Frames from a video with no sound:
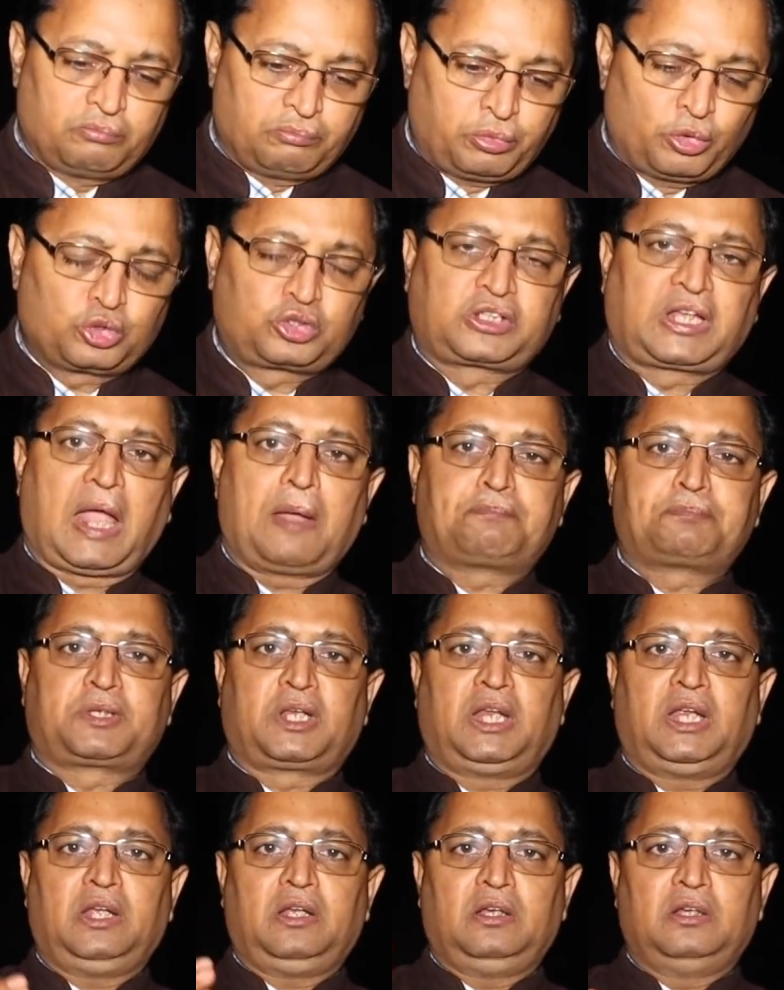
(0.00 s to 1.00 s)
बूथ
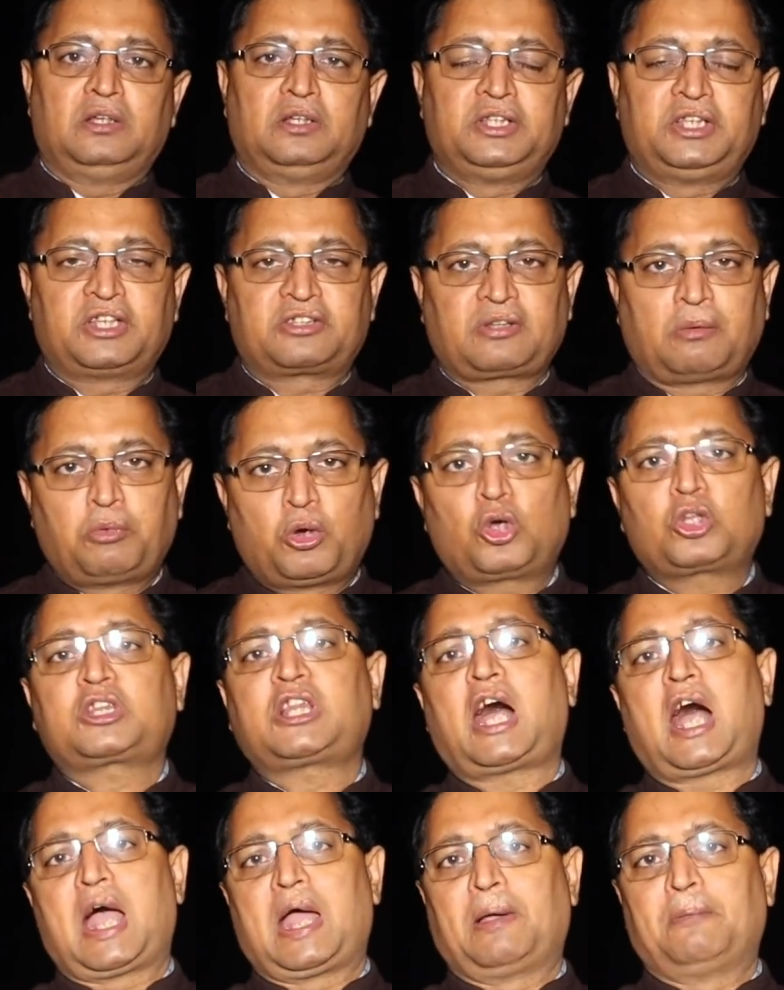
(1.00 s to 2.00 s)
कैप्चरिंग ये सब
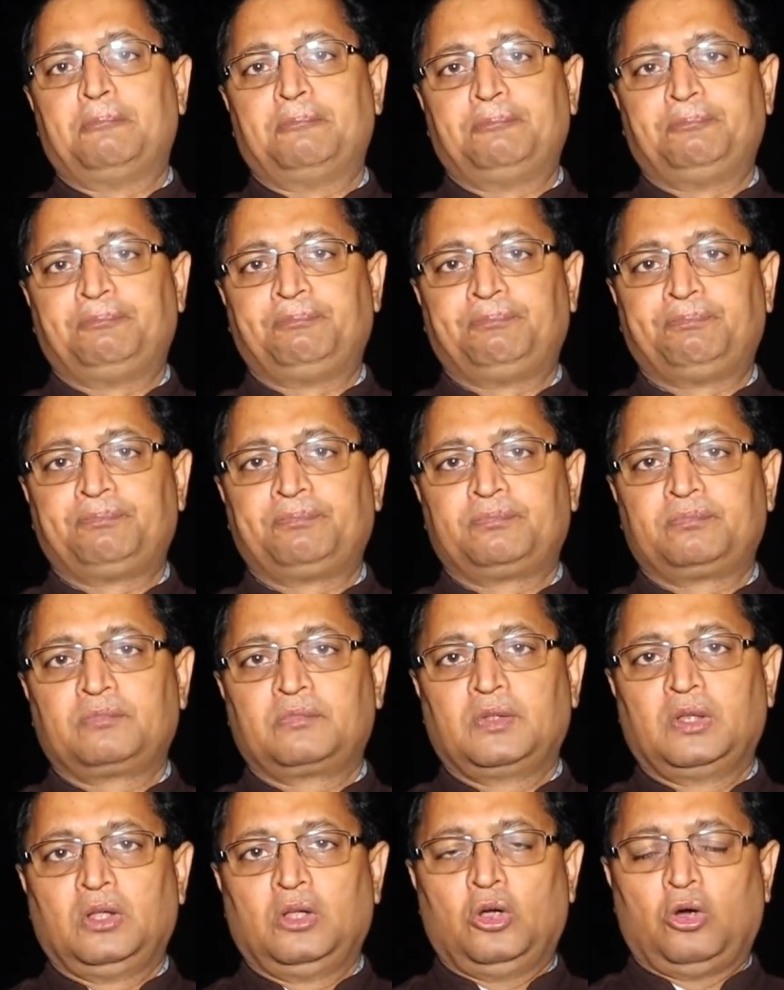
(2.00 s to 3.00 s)
होता है
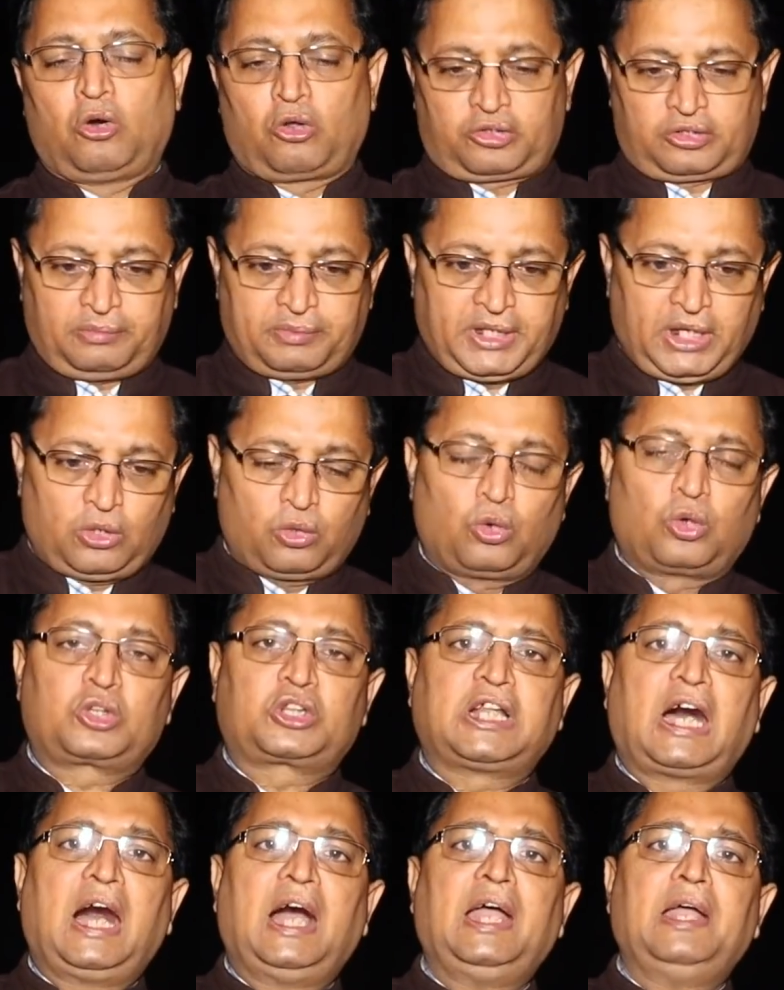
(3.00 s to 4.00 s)
और जब ये
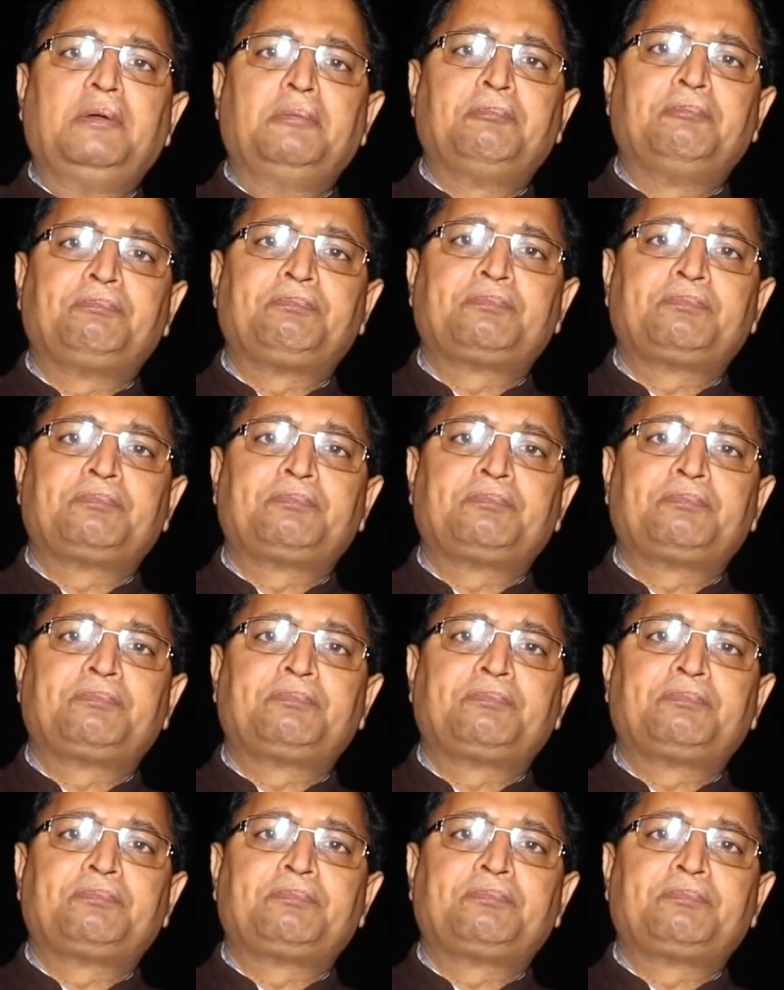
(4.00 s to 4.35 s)
होता है